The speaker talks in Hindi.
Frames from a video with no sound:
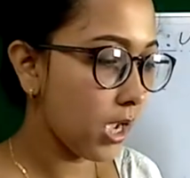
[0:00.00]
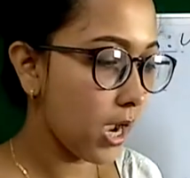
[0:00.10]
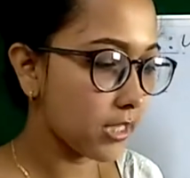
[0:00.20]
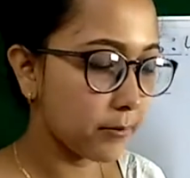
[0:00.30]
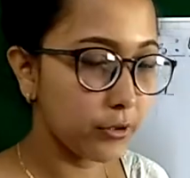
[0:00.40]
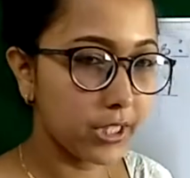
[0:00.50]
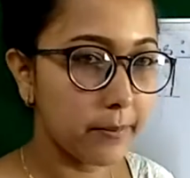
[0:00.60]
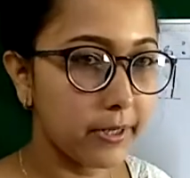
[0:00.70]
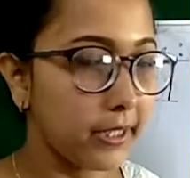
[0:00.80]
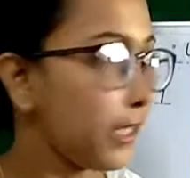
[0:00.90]
आज हम लोग क्या
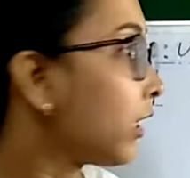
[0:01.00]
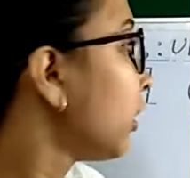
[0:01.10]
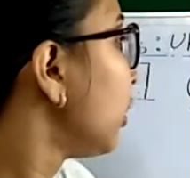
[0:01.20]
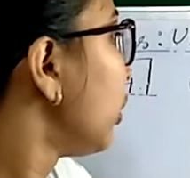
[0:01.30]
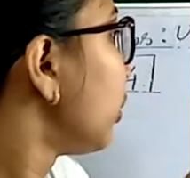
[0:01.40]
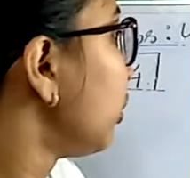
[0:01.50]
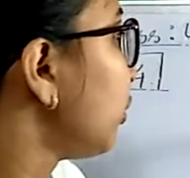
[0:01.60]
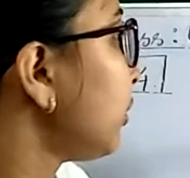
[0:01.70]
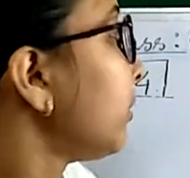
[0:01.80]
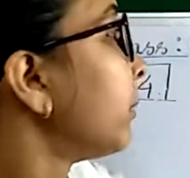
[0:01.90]
पढ़ेंगे
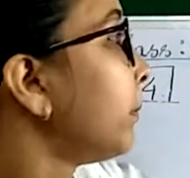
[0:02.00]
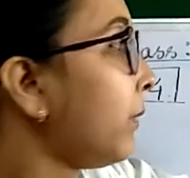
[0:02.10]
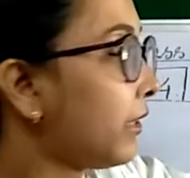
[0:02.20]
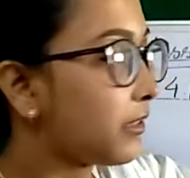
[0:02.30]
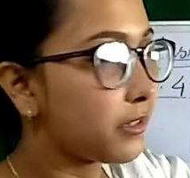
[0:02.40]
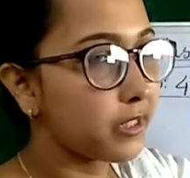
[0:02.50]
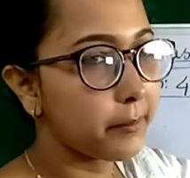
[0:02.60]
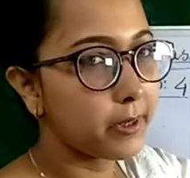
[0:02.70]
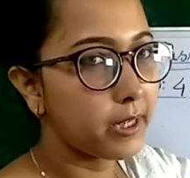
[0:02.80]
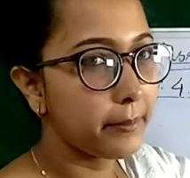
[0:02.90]
गुड मैनर के
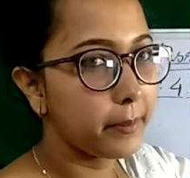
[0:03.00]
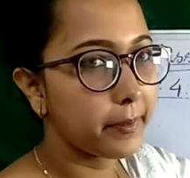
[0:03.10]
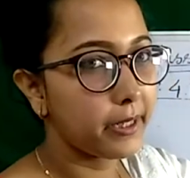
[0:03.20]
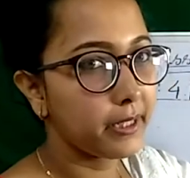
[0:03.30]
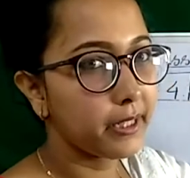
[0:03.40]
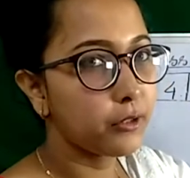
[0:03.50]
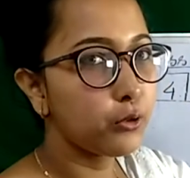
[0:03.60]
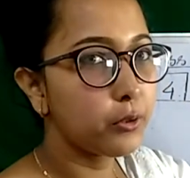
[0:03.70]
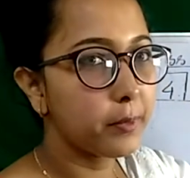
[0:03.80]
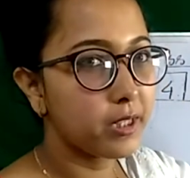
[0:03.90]
बारे में पढ़ेंगे
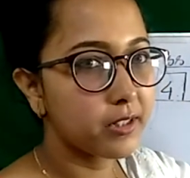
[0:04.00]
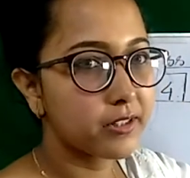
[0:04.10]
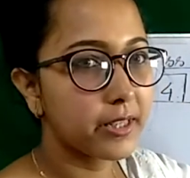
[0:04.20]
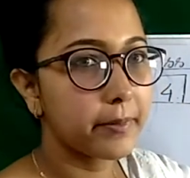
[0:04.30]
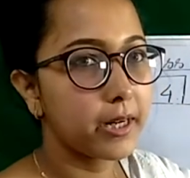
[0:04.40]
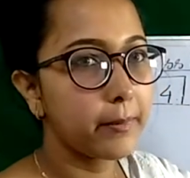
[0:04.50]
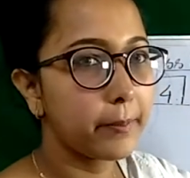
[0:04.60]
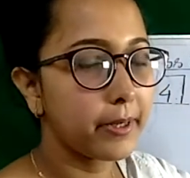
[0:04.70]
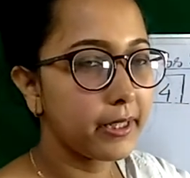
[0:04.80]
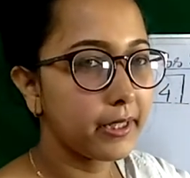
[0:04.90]
गुड मैनर्स के बारे में
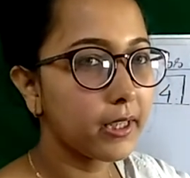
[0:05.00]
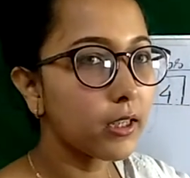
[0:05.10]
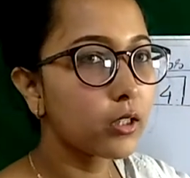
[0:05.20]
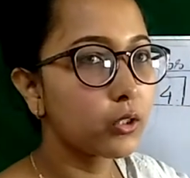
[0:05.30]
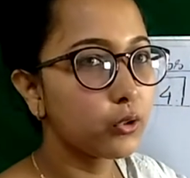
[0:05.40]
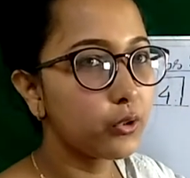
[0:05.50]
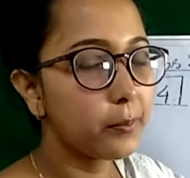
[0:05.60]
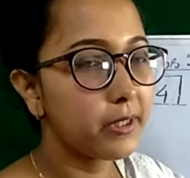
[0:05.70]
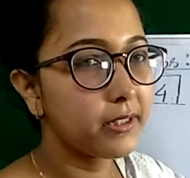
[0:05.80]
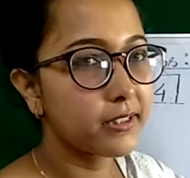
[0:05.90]
पढ़ेंगे गुड
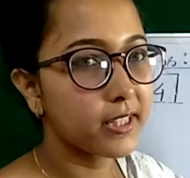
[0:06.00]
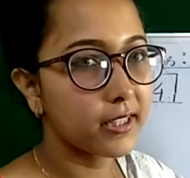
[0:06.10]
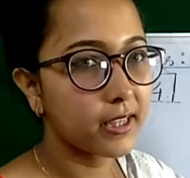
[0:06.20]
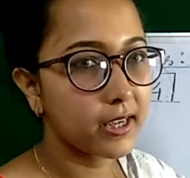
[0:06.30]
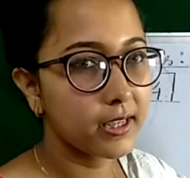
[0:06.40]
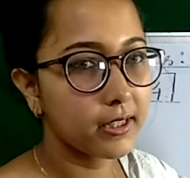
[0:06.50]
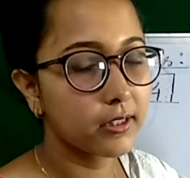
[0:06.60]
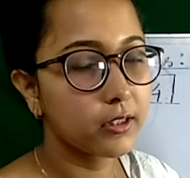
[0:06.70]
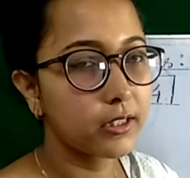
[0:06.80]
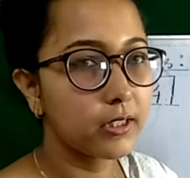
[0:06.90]
मैनर्स क्या क्या है
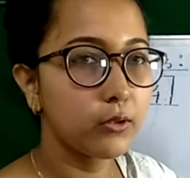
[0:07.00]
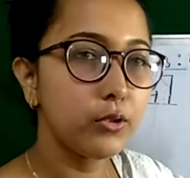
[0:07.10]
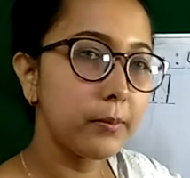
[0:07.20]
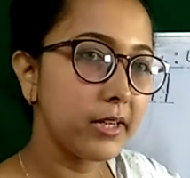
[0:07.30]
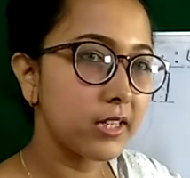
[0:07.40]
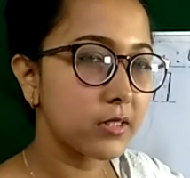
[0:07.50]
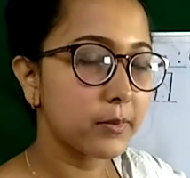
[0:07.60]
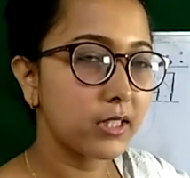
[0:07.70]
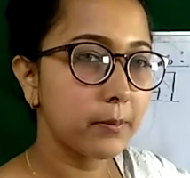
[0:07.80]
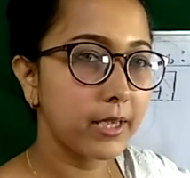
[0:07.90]
गुड मैनर्स
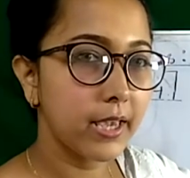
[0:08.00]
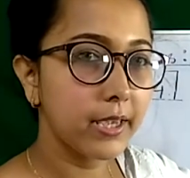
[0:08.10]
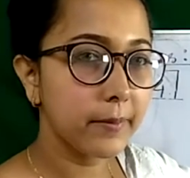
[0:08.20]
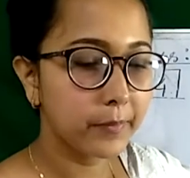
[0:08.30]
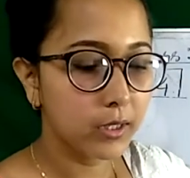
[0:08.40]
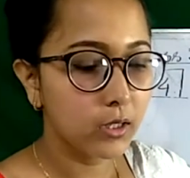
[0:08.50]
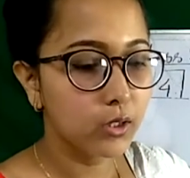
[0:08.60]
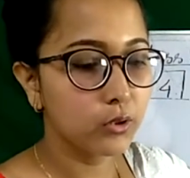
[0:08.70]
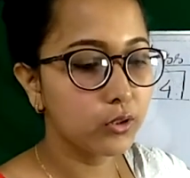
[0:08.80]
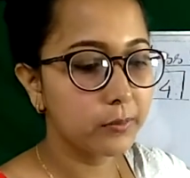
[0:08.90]
मतलब क्या है
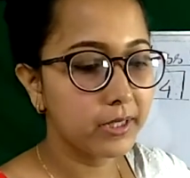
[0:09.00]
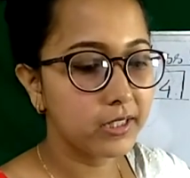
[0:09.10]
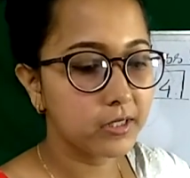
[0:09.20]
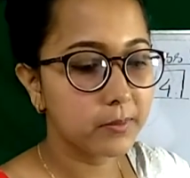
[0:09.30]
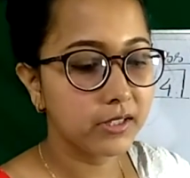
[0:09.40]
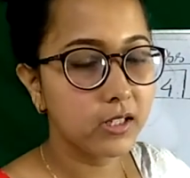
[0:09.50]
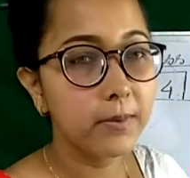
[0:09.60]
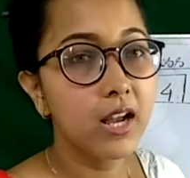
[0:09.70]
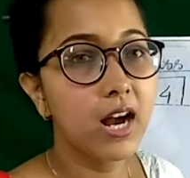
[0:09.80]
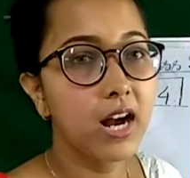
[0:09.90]
गुड मैनर्स मतलब
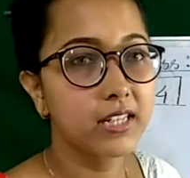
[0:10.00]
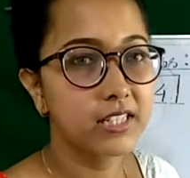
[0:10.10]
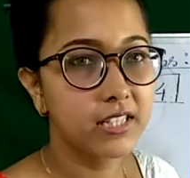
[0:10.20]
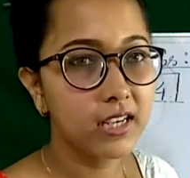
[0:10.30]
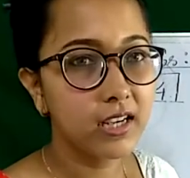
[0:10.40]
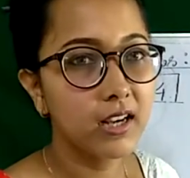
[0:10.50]
अच्छे